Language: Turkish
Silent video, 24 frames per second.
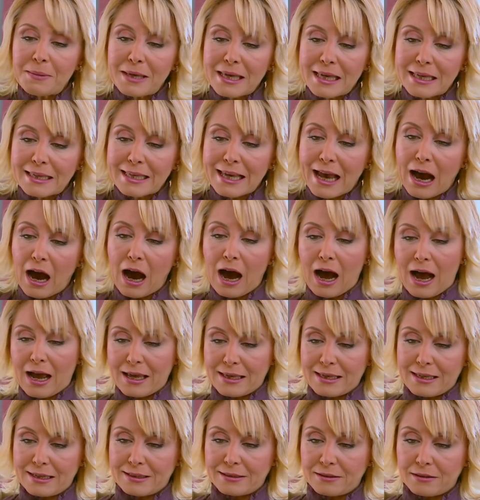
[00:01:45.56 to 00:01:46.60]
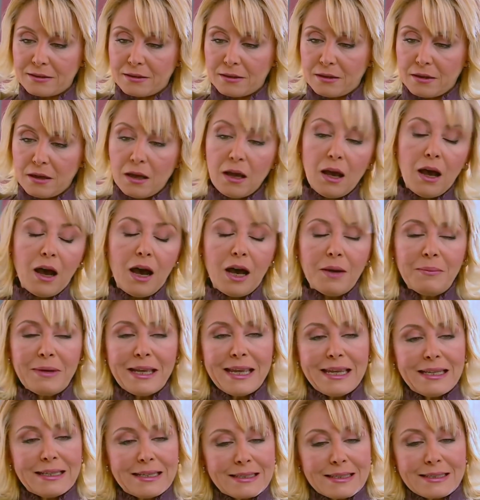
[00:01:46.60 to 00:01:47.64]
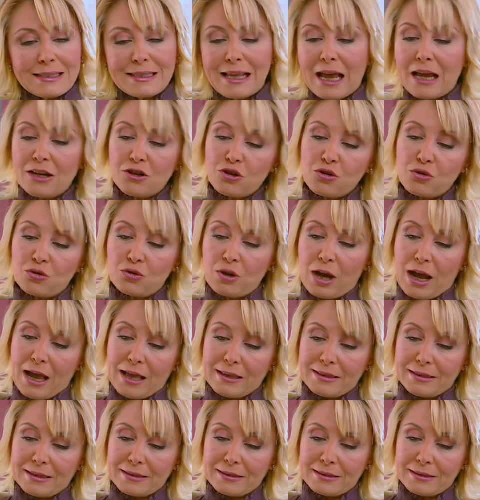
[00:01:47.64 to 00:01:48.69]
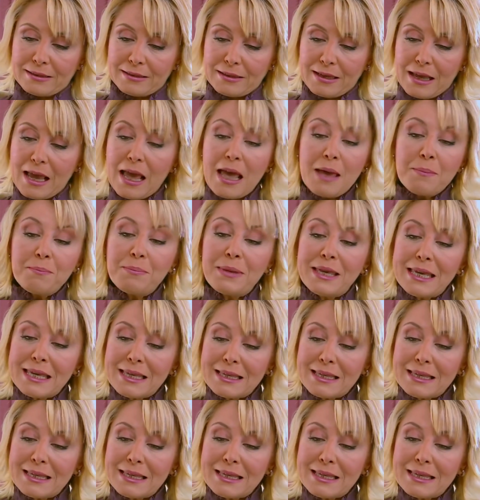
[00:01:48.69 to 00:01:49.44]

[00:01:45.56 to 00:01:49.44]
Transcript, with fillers: Tabii ki hayır. Ama en azından şunu anladın. Bir